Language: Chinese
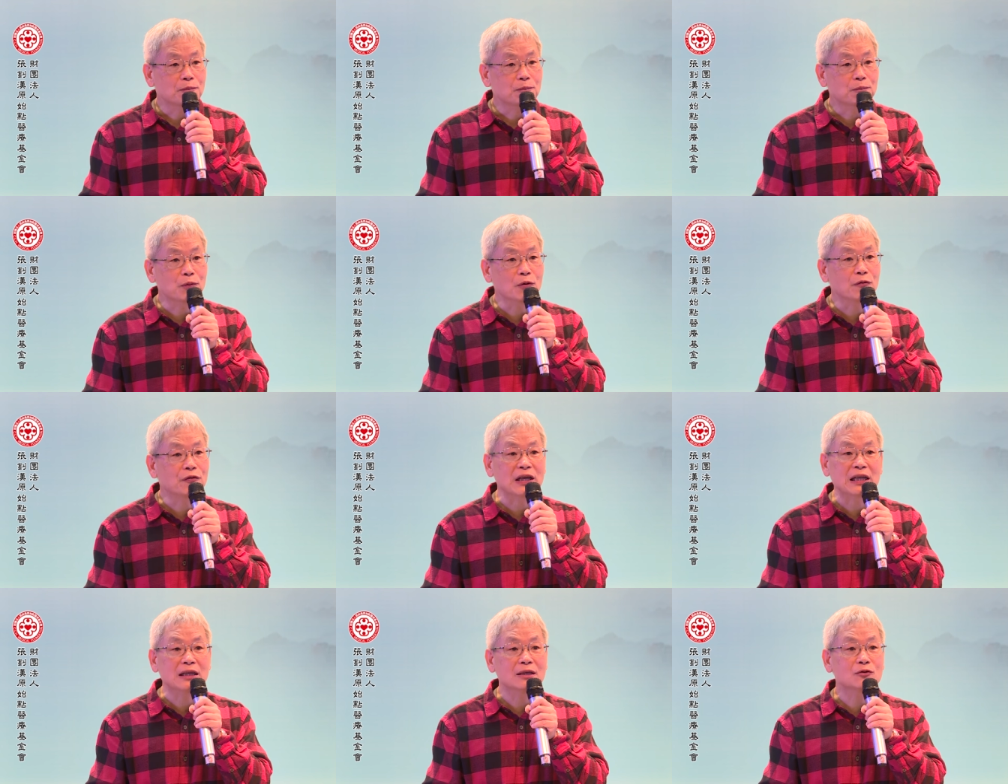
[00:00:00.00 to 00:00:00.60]
不
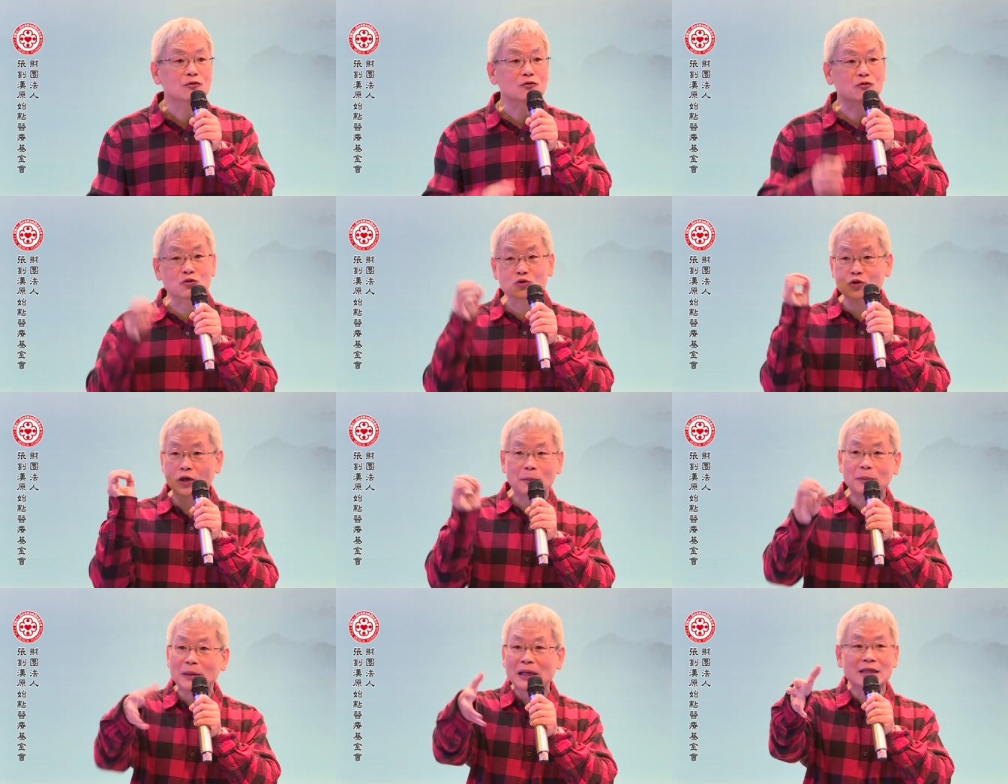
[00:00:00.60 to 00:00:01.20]
分，
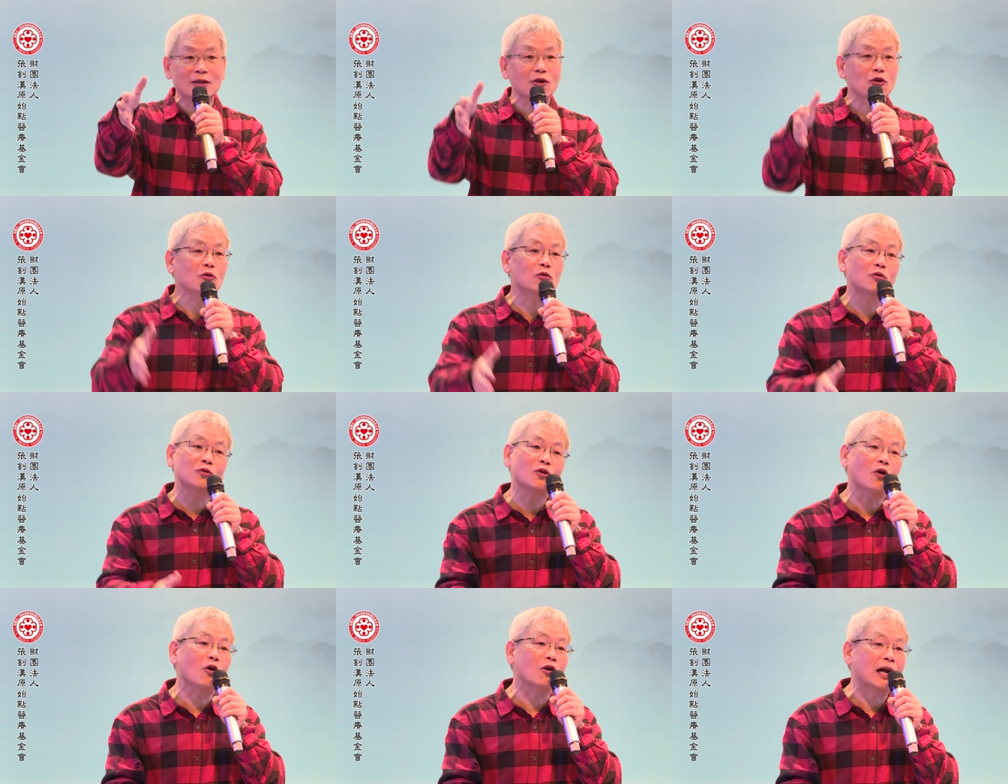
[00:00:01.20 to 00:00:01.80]
随便都
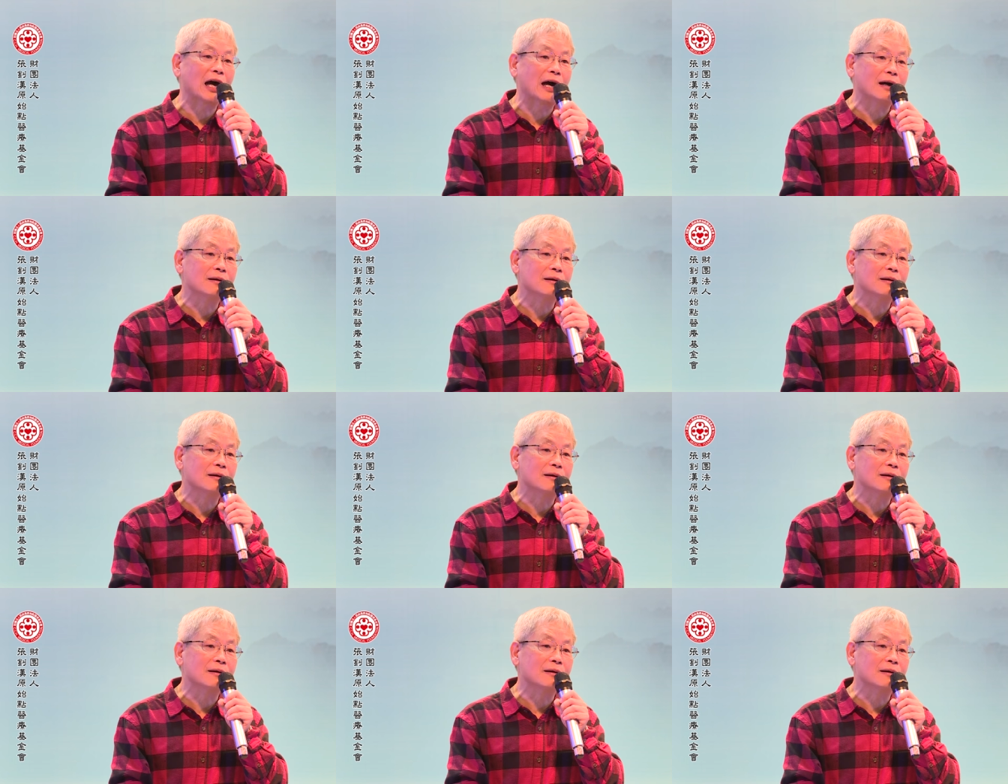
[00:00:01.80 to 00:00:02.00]
用了，